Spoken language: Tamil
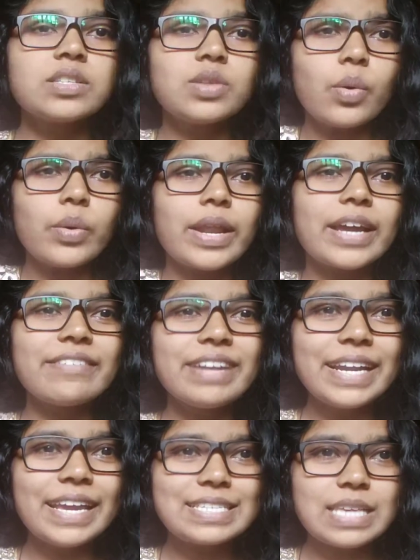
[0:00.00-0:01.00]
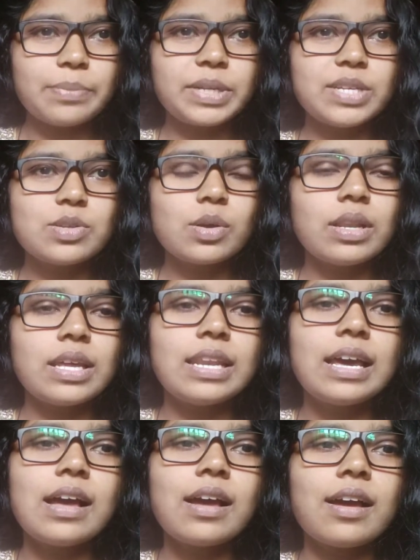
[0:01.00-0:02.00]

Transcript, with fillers: ஸோ ரெக்கவரி டேஸ் அப்படின்னு சொல்லல